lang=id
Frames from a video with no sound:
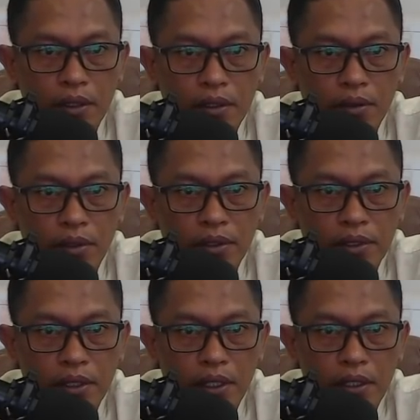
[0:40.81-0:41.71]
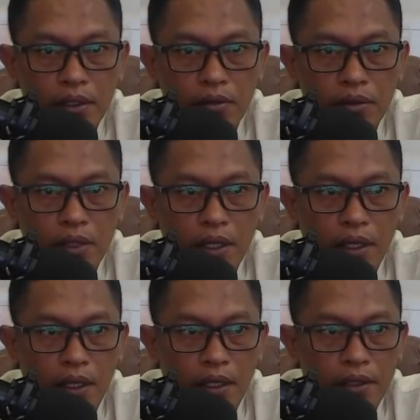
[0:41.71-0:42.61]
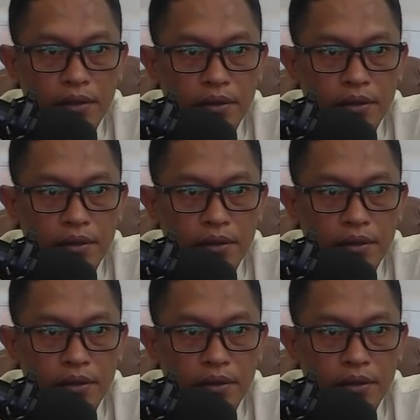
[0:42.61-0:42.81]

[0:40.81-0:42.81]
tewas di Jakarta Utara.